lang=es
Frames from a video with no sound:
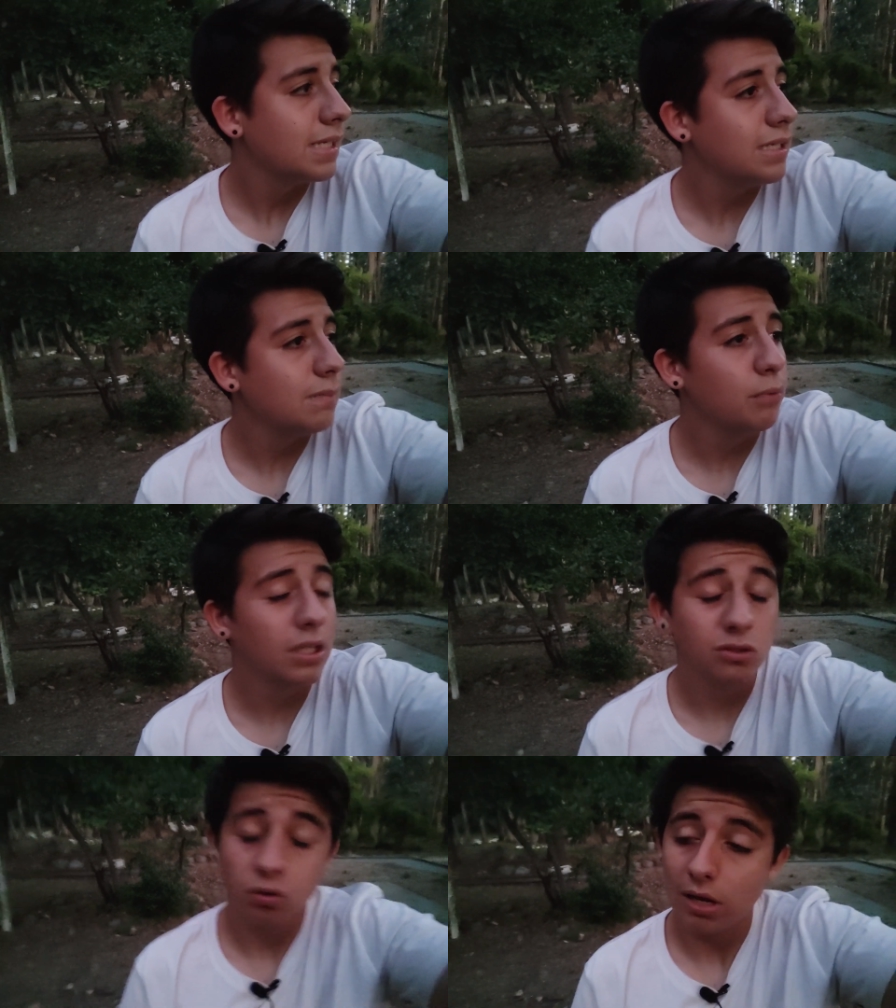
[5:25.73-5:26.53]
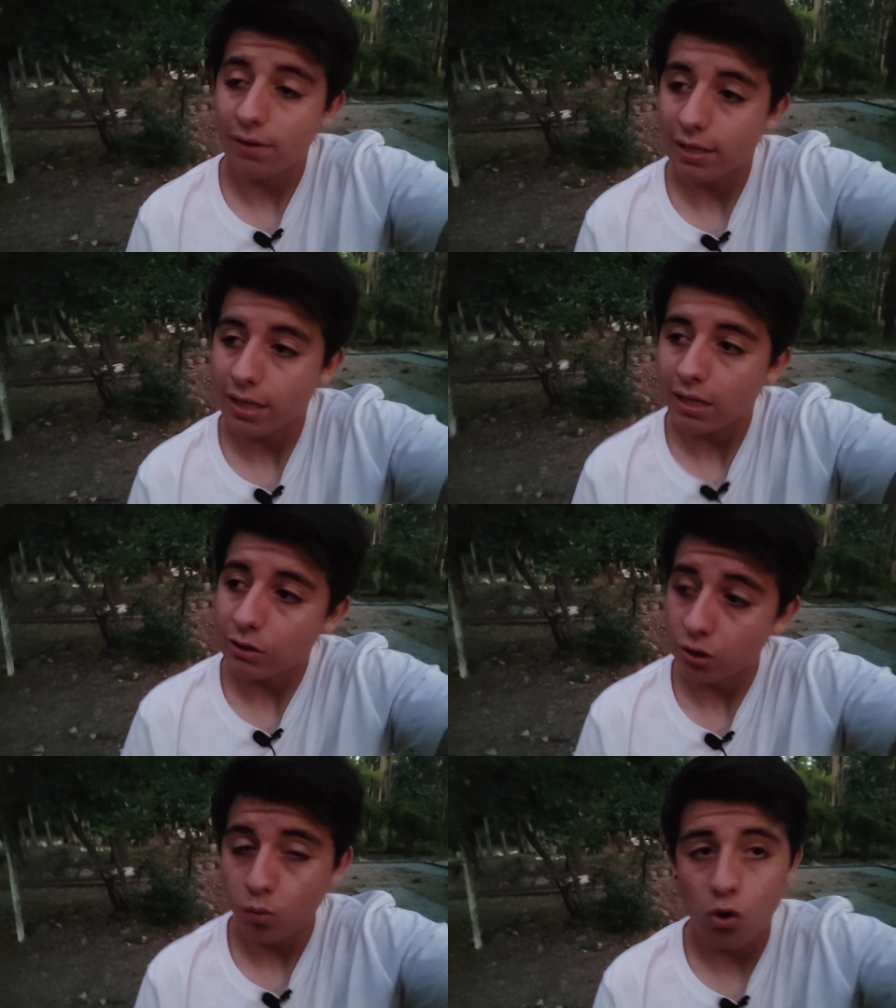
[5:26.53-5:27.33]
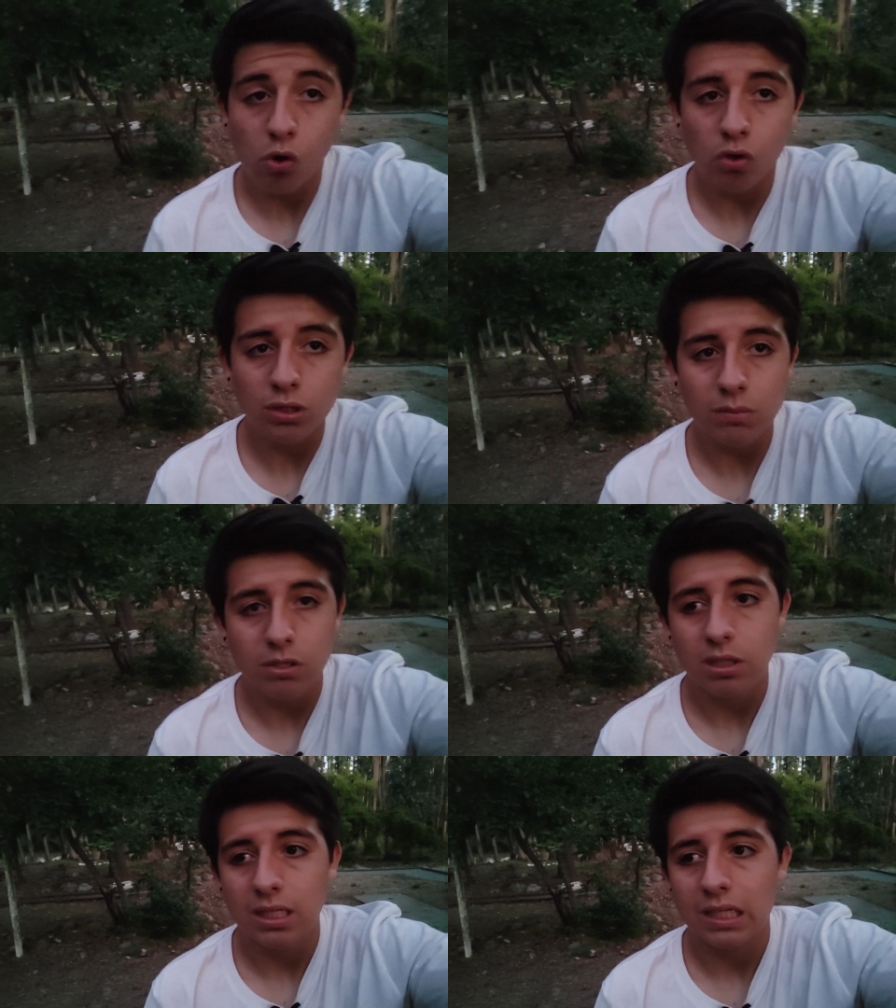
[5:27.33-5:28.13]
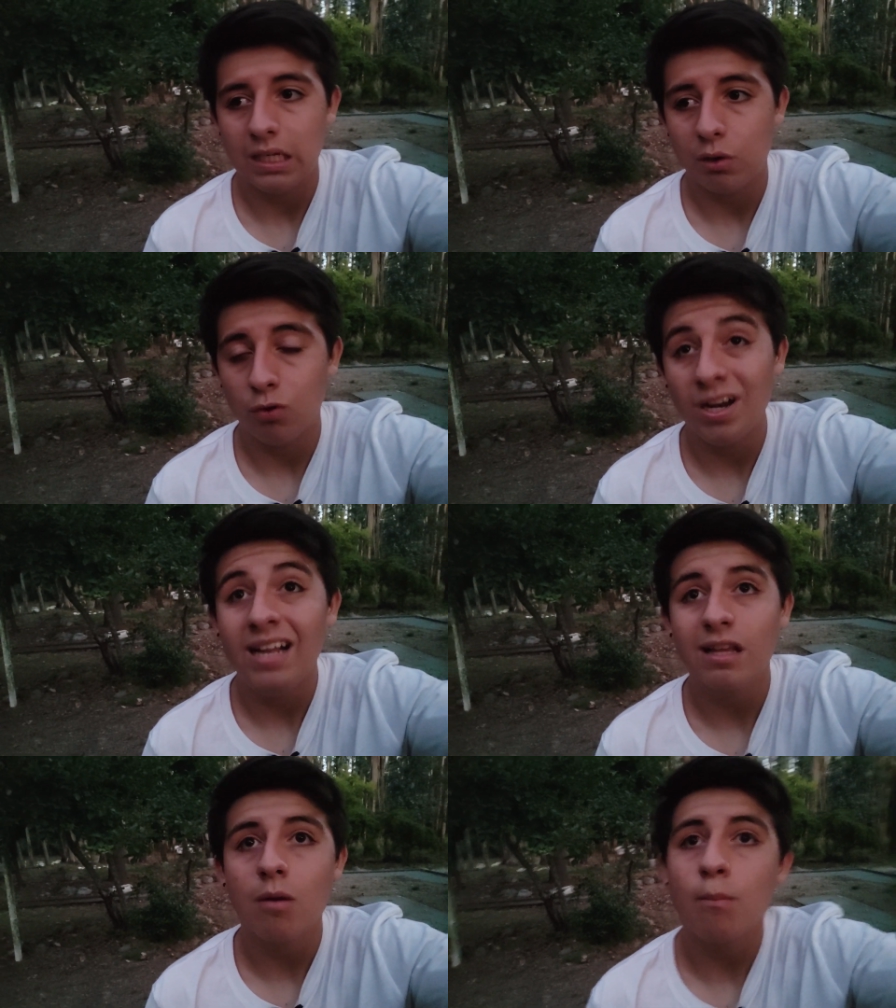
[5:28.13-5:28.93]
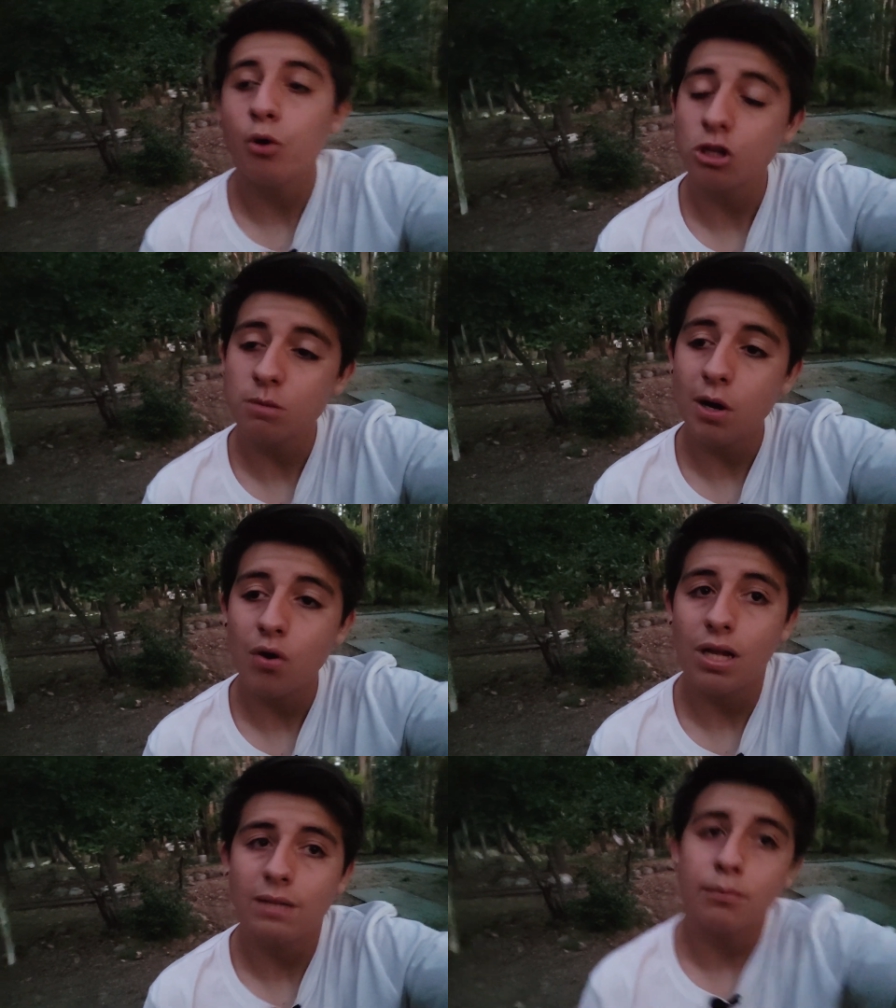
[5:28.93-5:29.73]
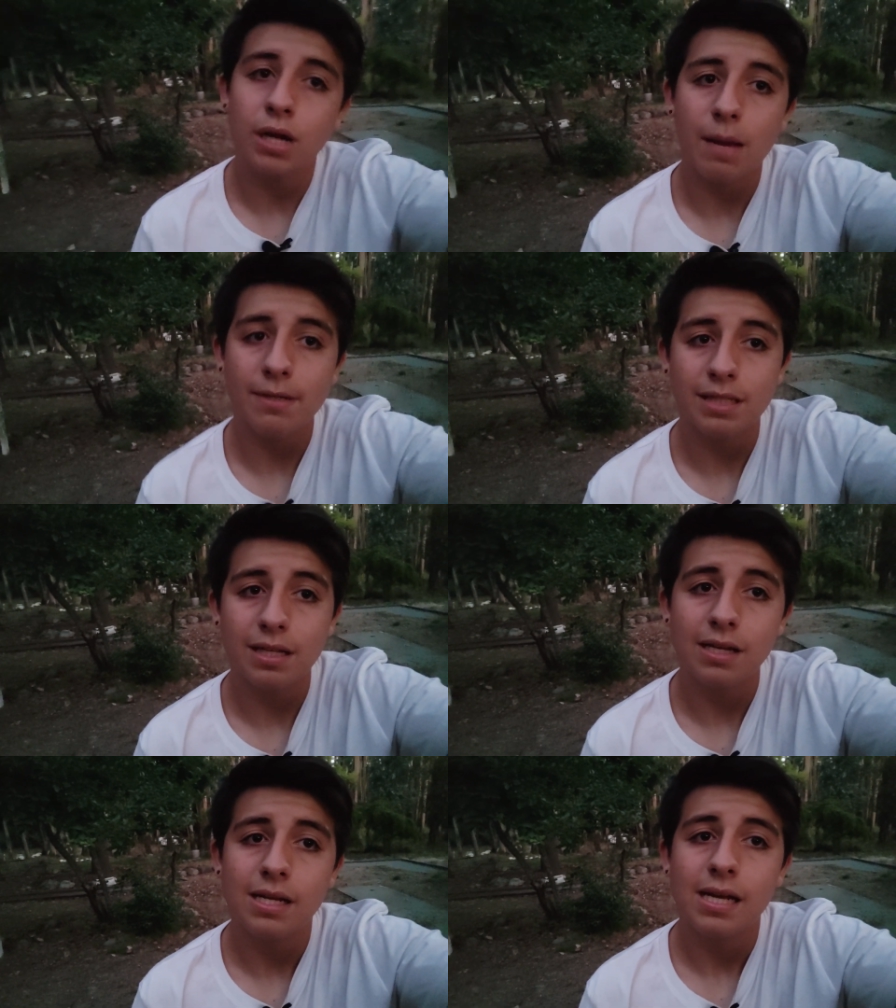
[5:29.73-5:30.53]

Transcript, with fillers: y por eso, la verdad, eso lo jugó en contra porque hubieran estado un poquito mejor la temporada pasada,